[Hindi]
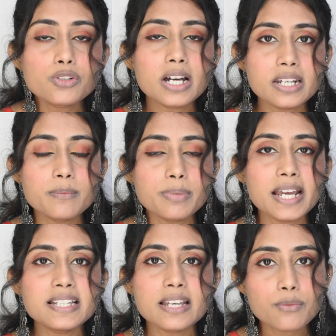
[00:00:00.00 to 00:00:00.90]
जो करंट
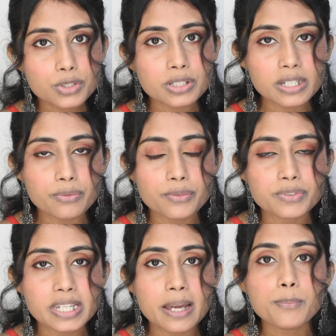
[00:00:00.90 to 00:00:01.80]
प्राइस है वो थ्री
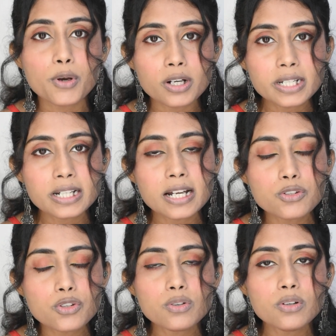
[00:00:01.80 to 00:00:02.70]
फिफ्टी है प्रोडक्ट का
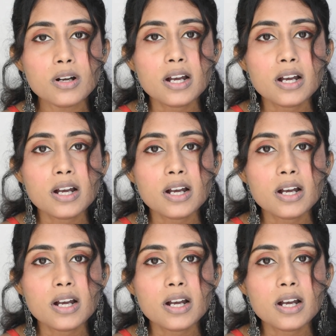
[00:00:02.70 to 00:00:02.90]
जो